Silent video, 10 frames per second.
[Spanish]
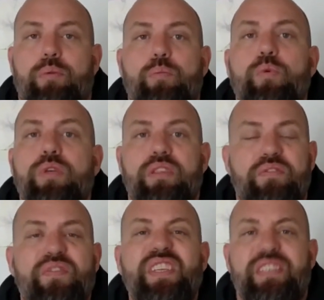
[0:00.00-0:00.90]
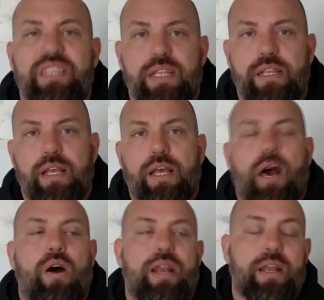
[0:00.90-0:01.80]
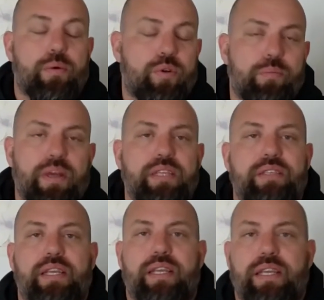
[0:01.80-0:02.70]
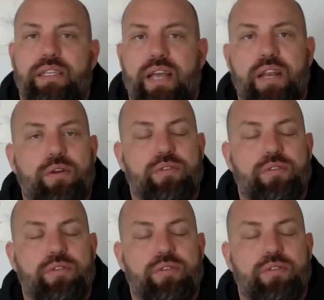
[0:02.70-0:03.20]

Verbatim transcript: es muy difícil Ahora en Europa dicen que ya no